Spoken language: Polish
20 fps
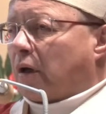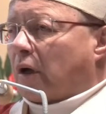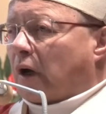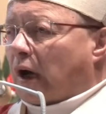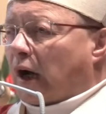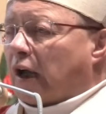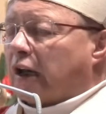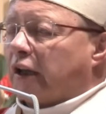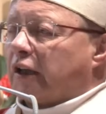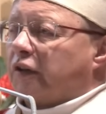
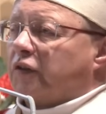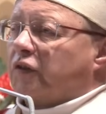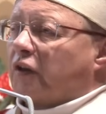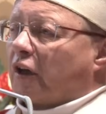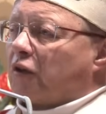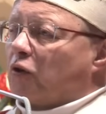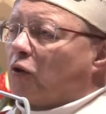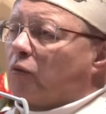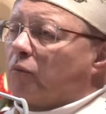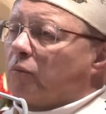ale
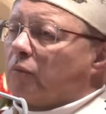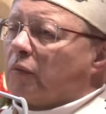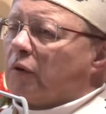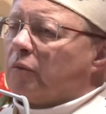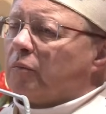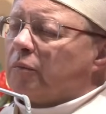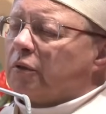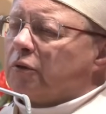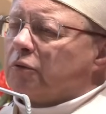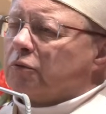ceną
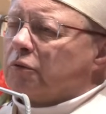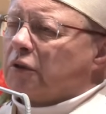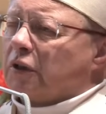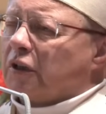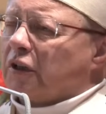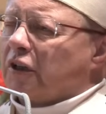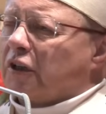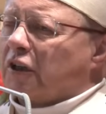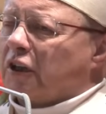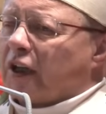był
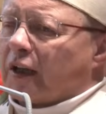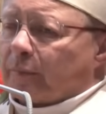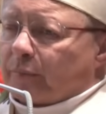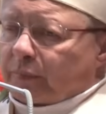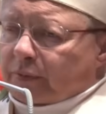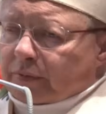chleb.